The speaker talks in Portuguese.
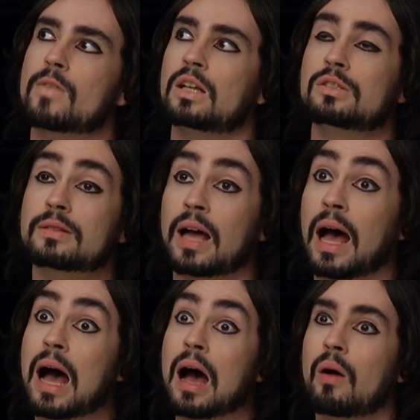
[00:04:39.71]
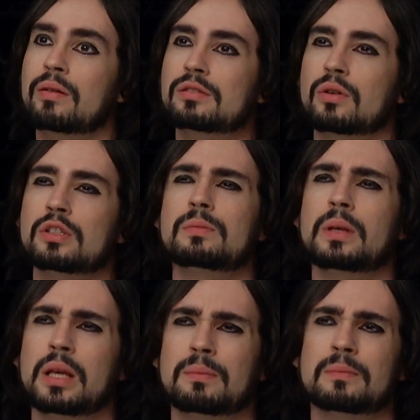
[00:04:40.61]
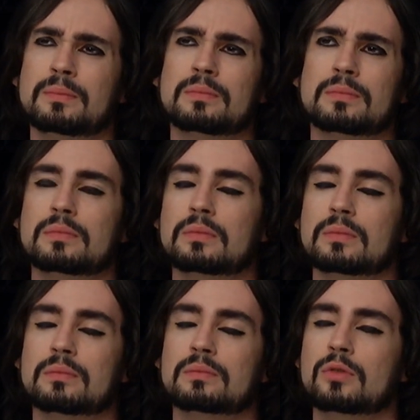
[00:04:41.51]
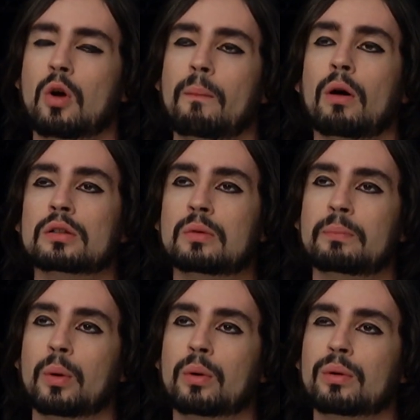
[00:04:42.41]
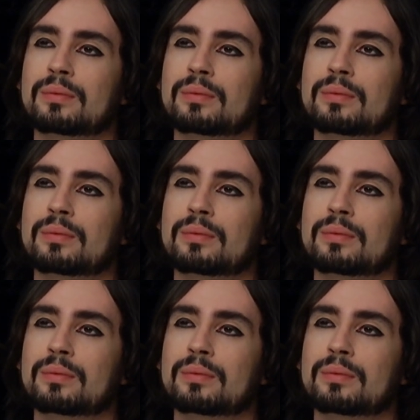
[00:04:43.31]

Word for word: edital, essas coisas me incomodam um pouco.